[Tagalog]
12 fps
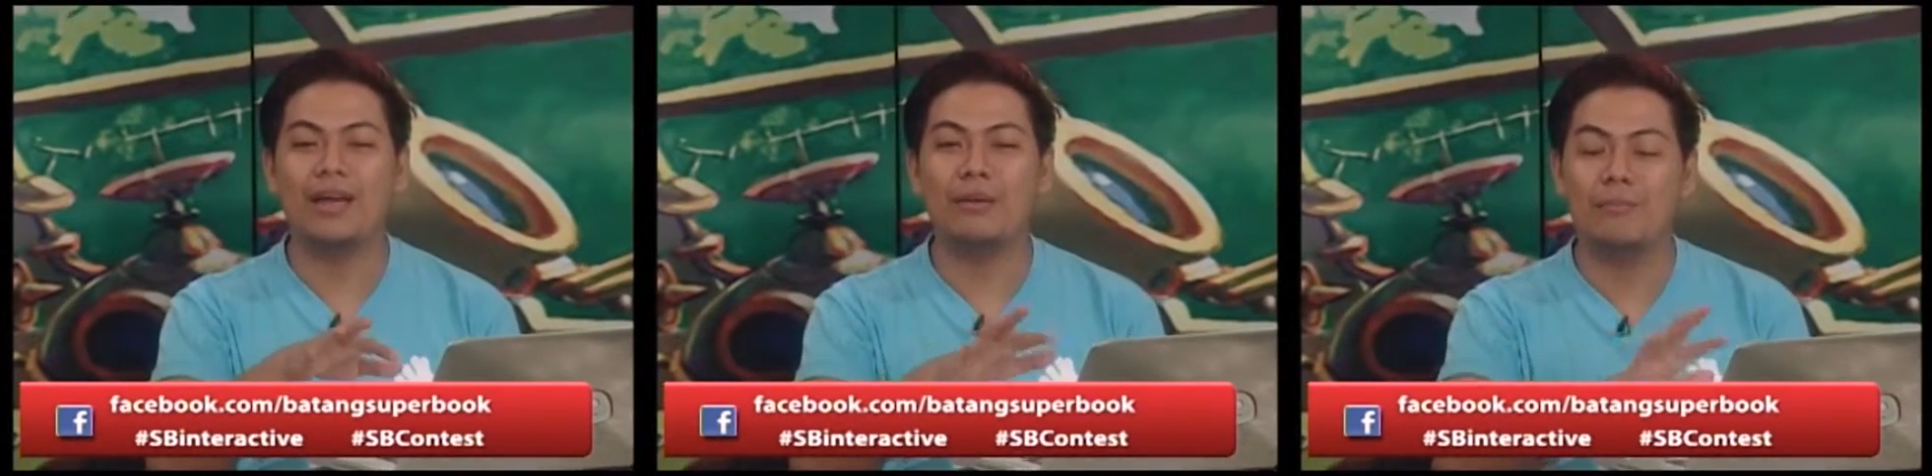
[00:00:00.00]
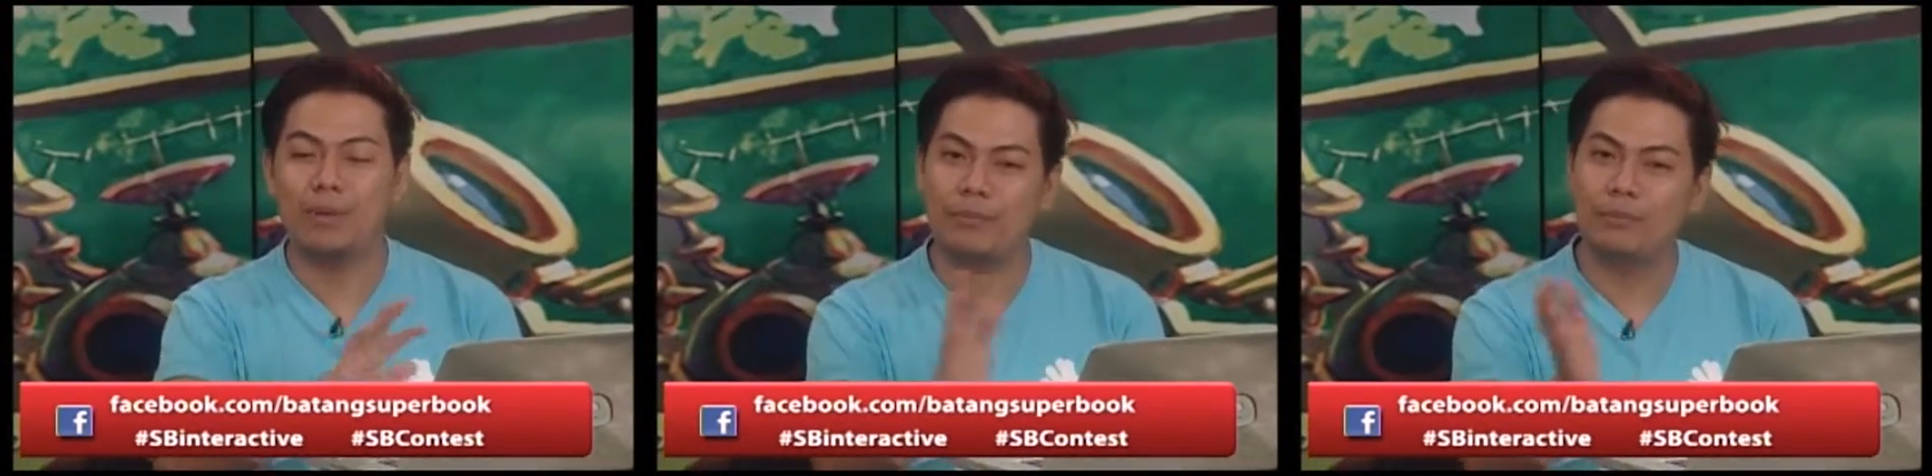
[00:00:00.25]
Eh,
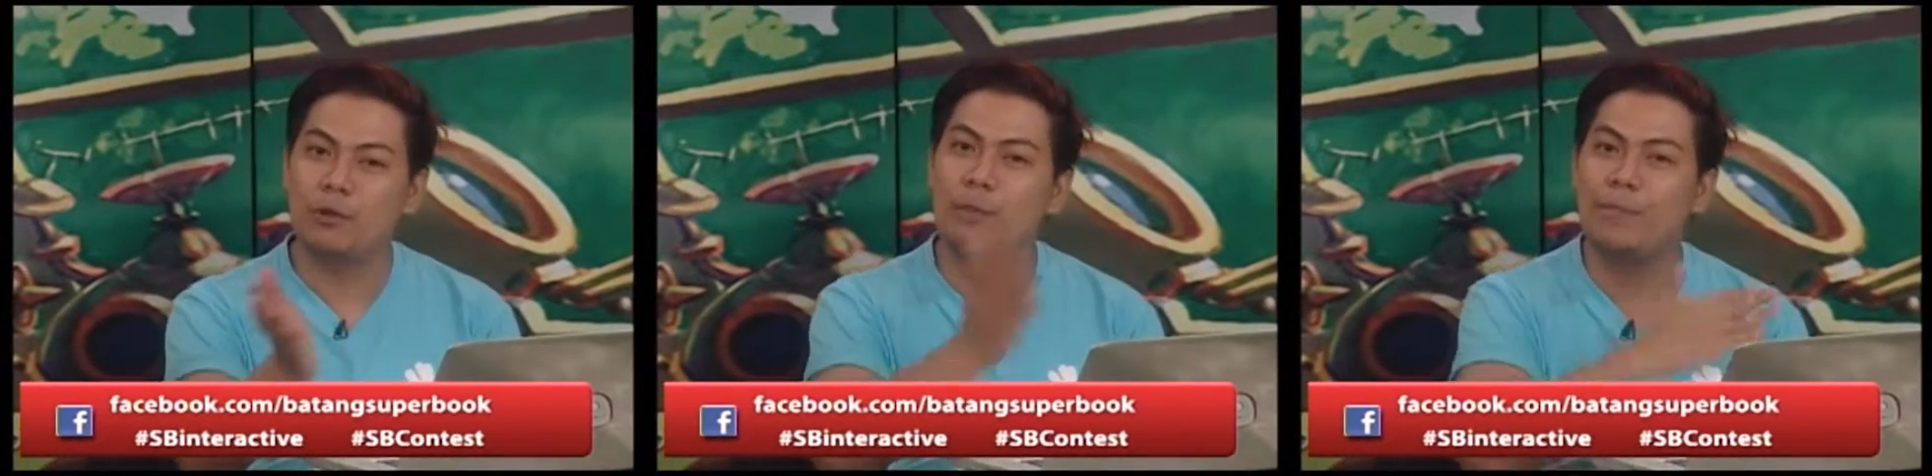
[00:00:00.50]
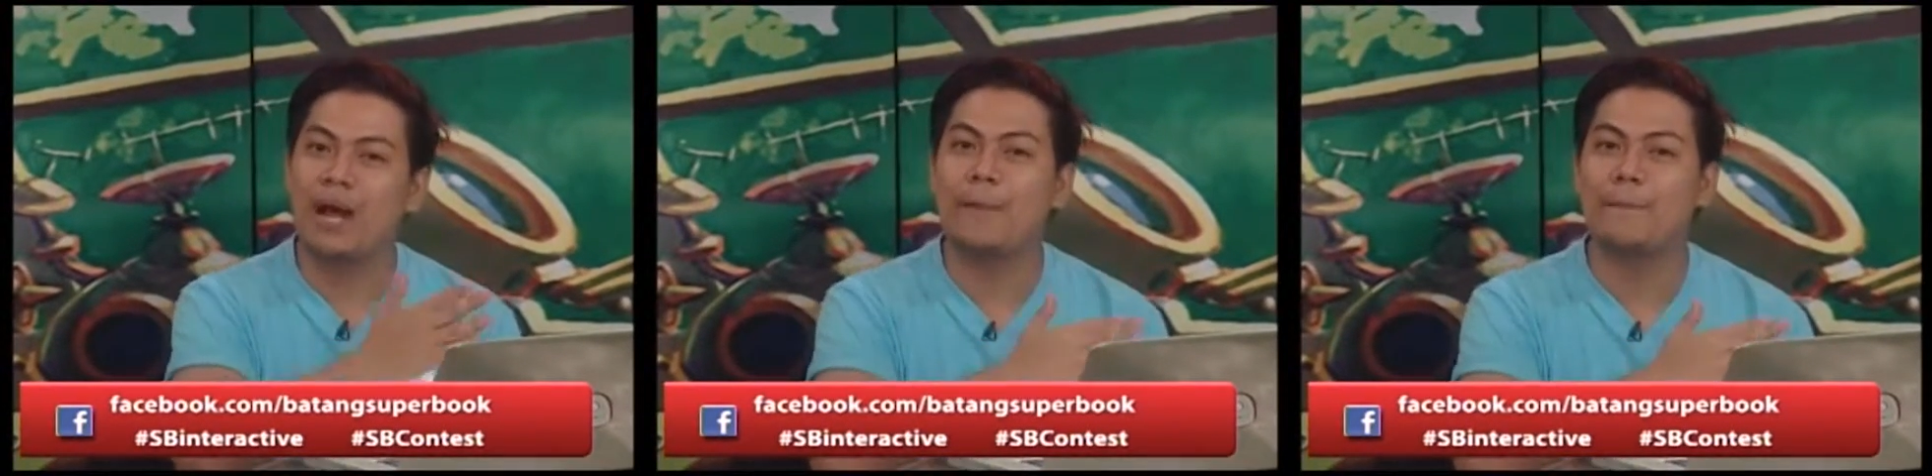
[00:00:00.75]
yung
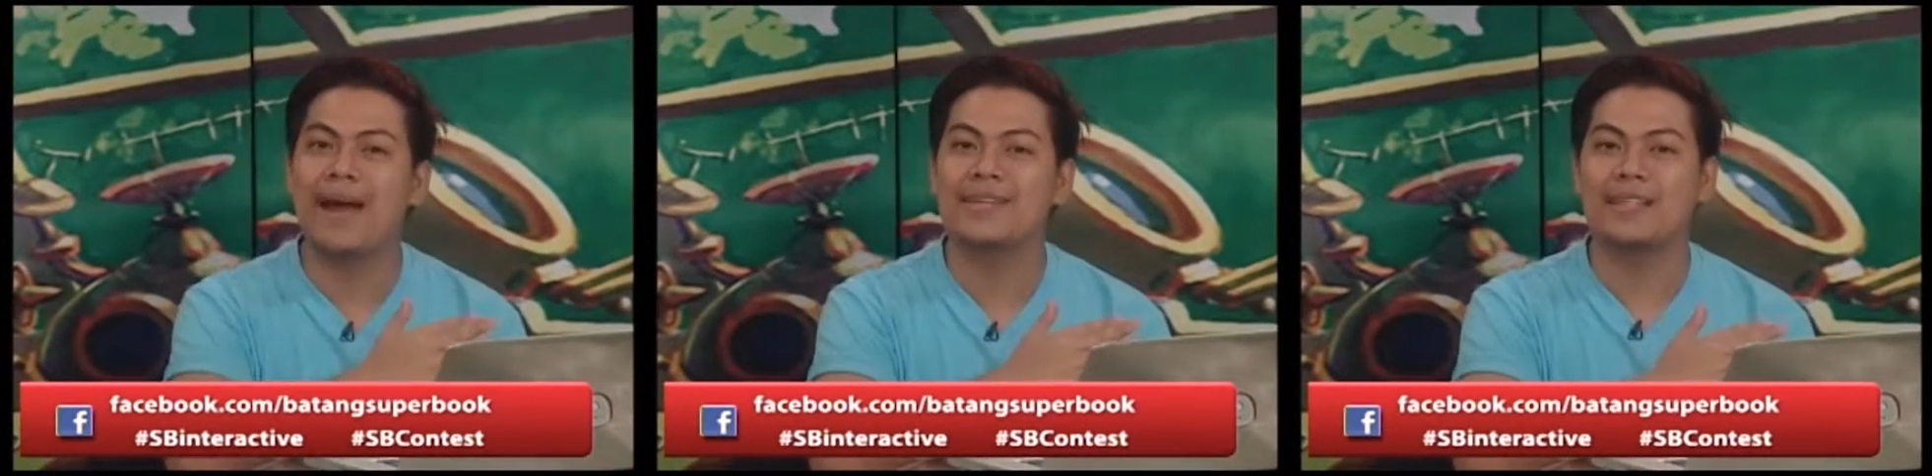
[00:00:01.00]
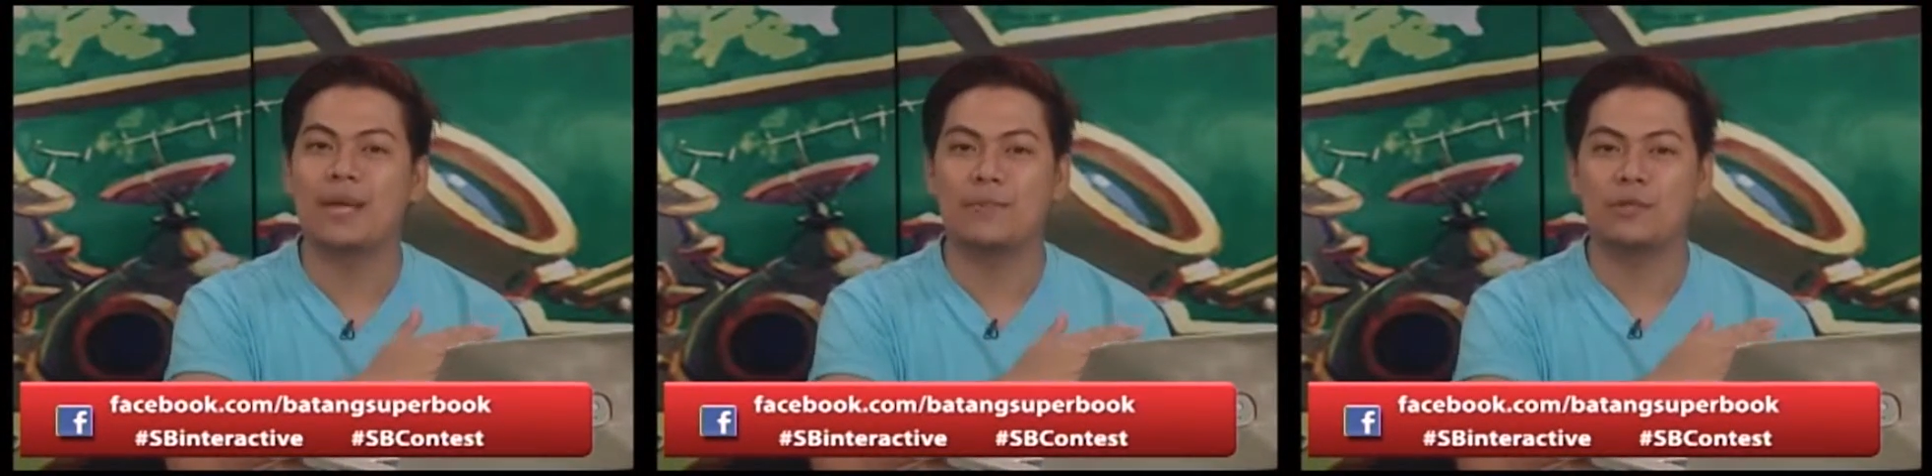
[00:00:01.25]
pang
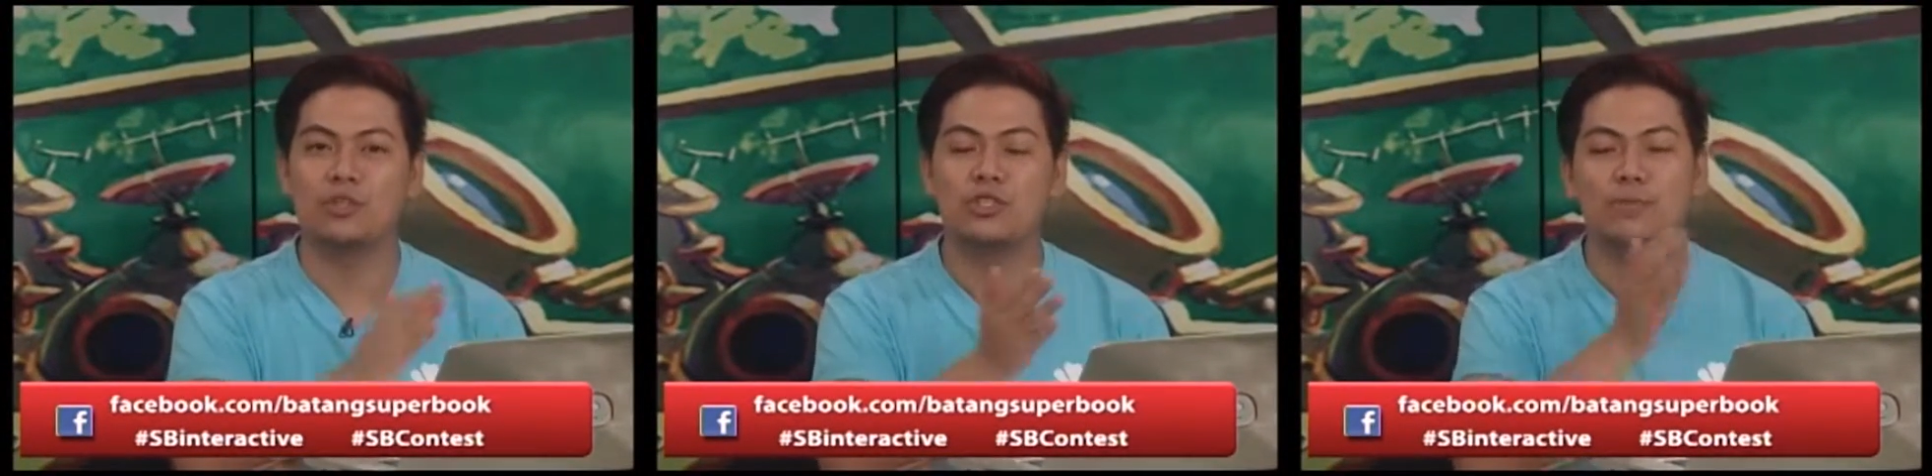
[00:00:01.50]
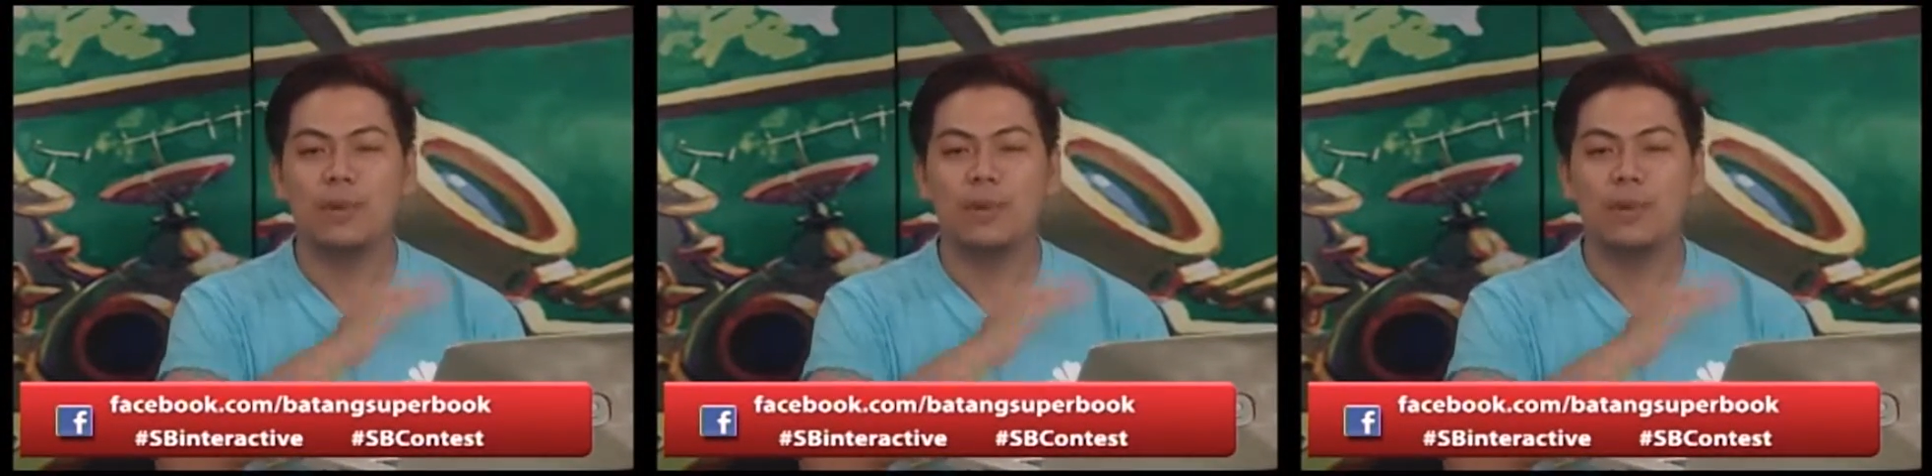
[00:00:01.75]
past episodes,